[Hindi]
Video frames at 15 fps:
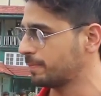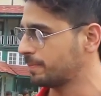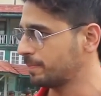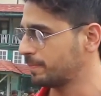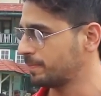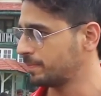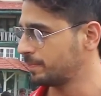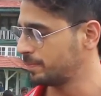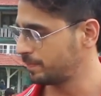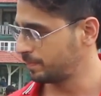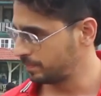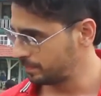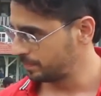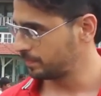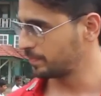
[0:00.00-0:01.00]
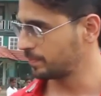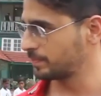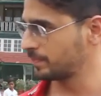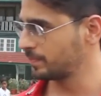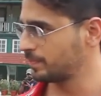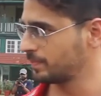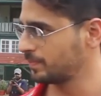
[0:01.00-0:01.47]
ओके okay, आप जैसे कि आप
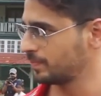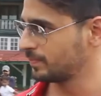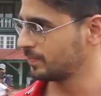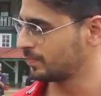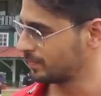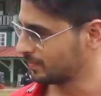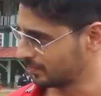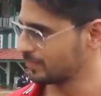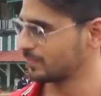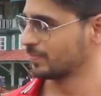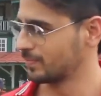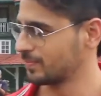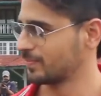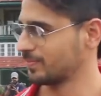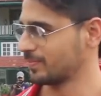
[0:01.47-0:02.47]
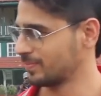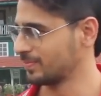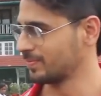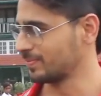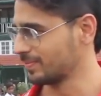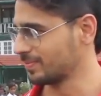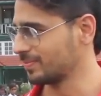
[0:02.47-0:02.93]
कॉलेज टाइम में बहुत ही खेलते
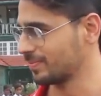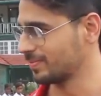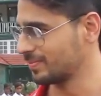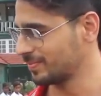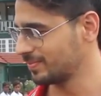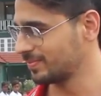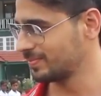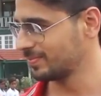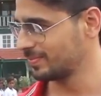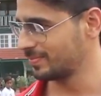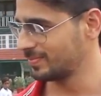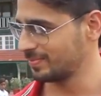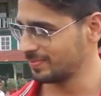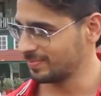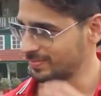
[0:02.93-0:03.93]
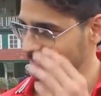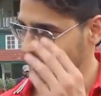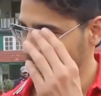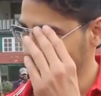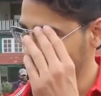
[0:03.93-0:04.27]
थे और हम्म। हमने सुना है कि आप तब बहुत